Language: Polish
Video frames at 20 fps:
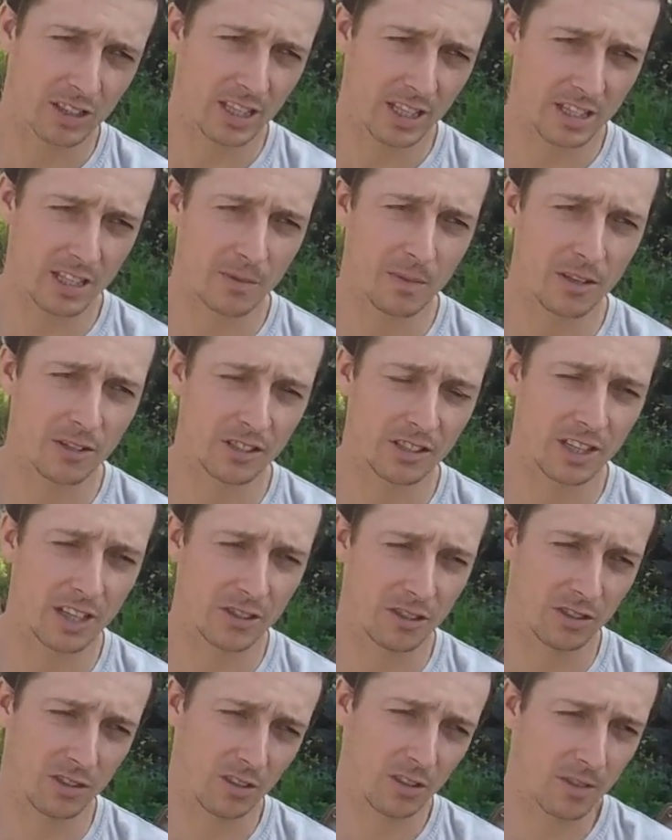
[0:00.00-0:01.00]
Każda
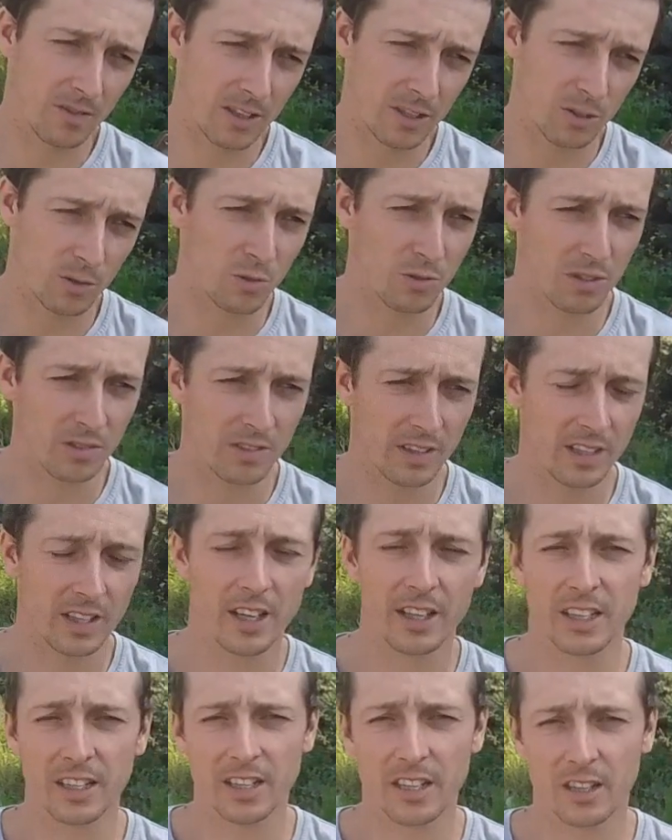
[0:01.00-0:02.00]
maszyna, czy to nowa, czy
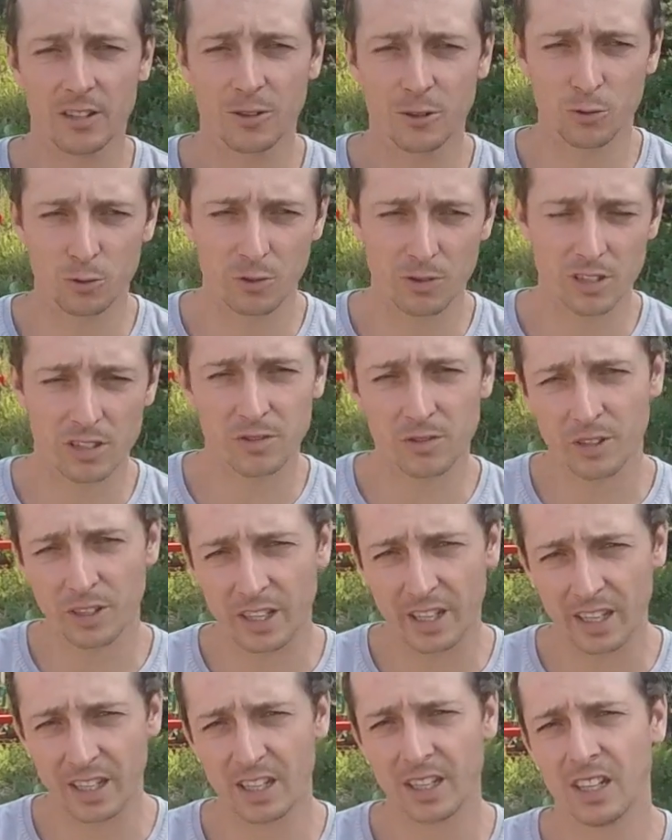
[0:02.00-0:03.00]
używana, jednak kosztuje
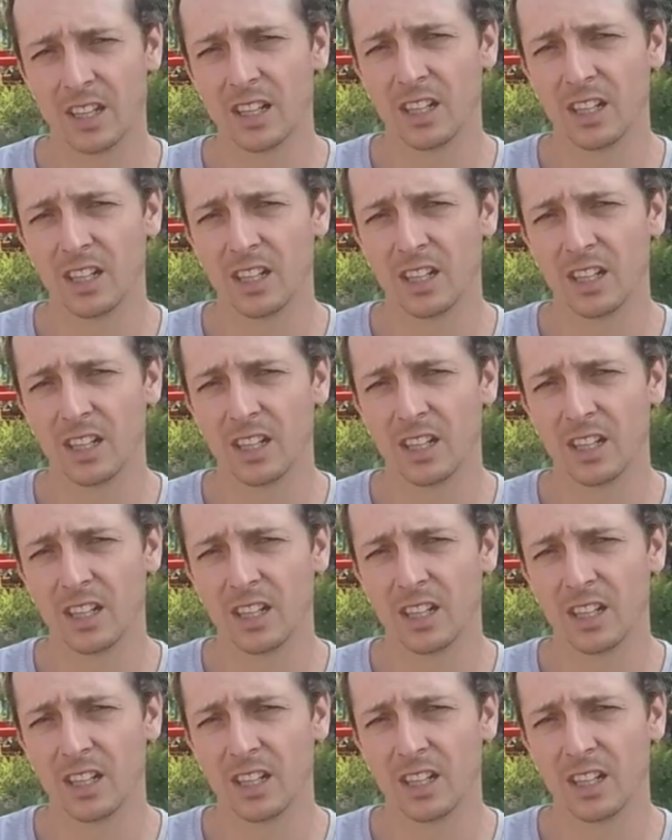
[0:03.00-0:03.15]
swoje